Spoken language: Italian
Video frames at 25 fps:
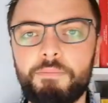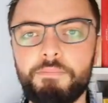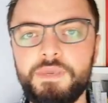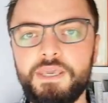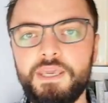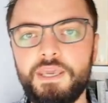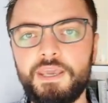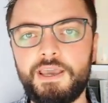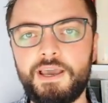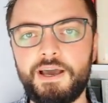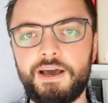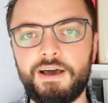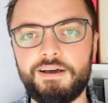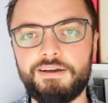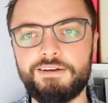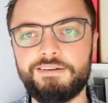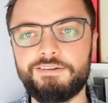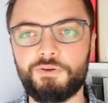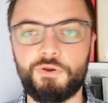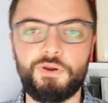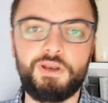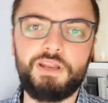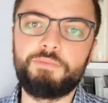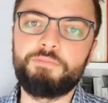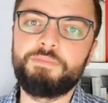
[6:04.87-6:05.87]
amica,
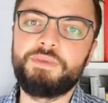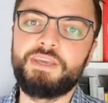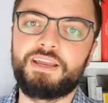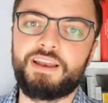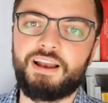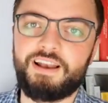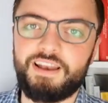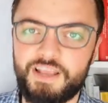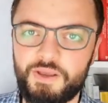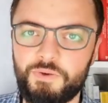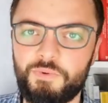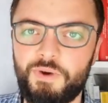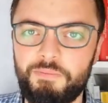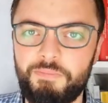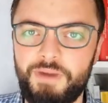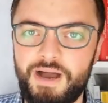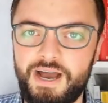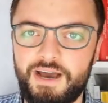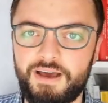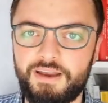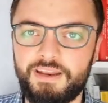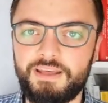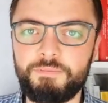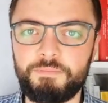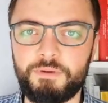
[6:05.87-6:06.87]
non è mia una lingua
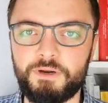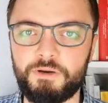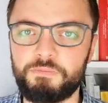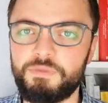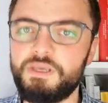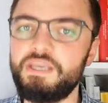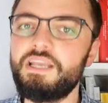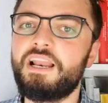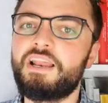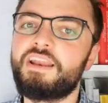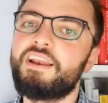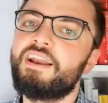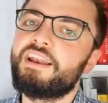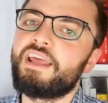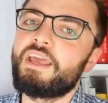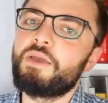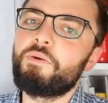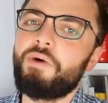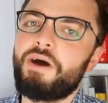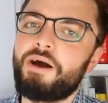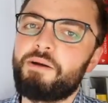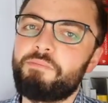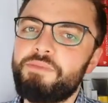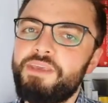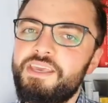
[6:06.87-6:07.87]
mare, per me è una
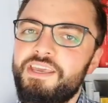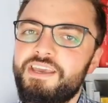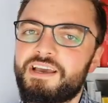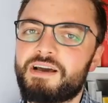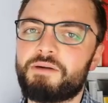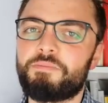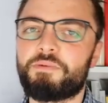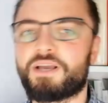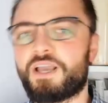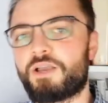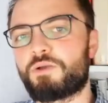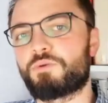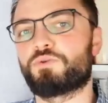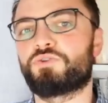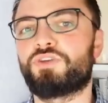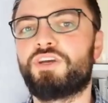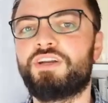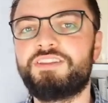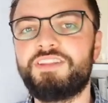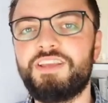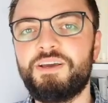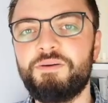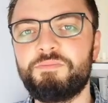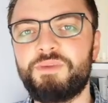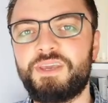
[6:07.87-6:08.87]
lingua amica, perché con
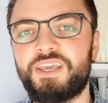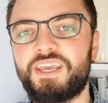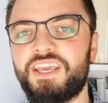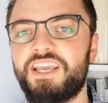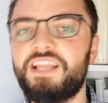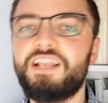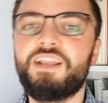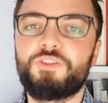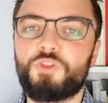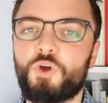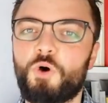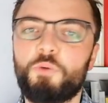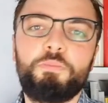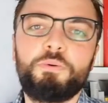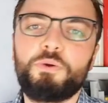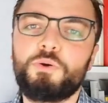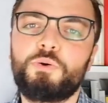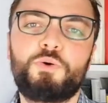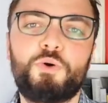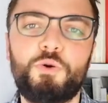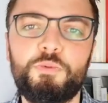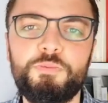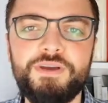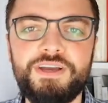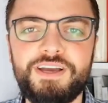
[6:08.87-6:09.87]
certi amici la
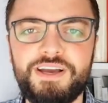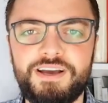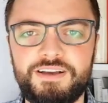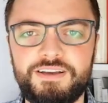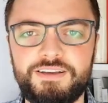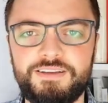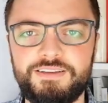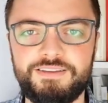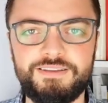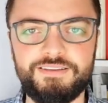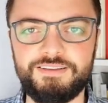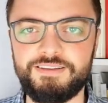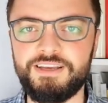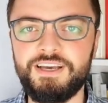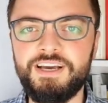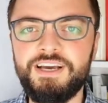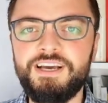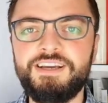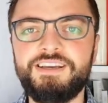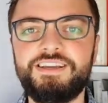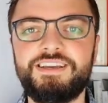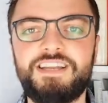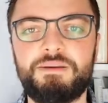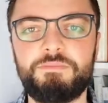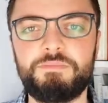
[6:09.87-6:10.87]
adopero come eh,
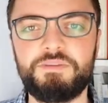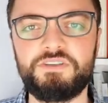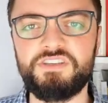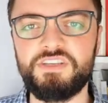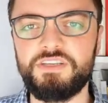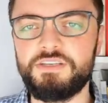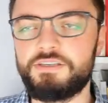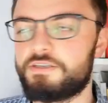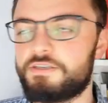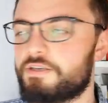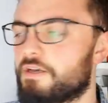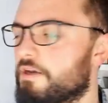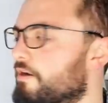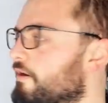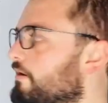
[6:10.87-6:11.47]
in amicizia,